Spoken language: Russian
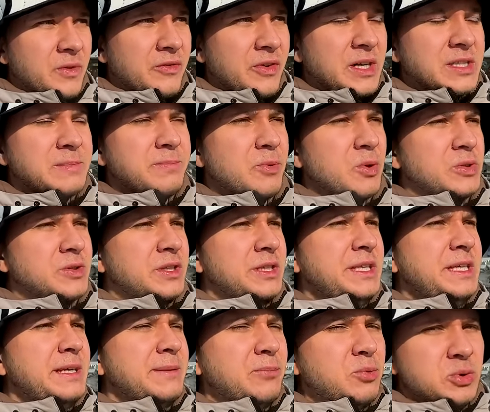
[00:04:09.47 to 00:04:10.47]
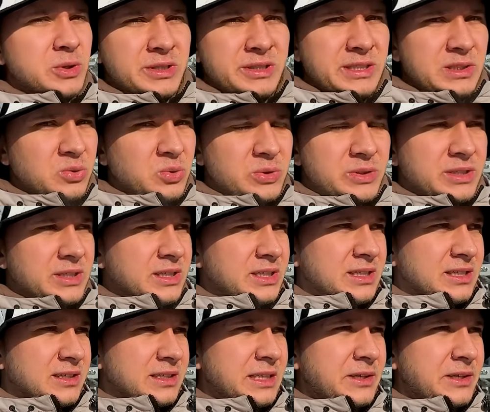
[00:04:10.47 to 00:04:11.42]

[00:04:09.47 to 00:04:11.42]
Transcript: Вас просто не будет тянуть э,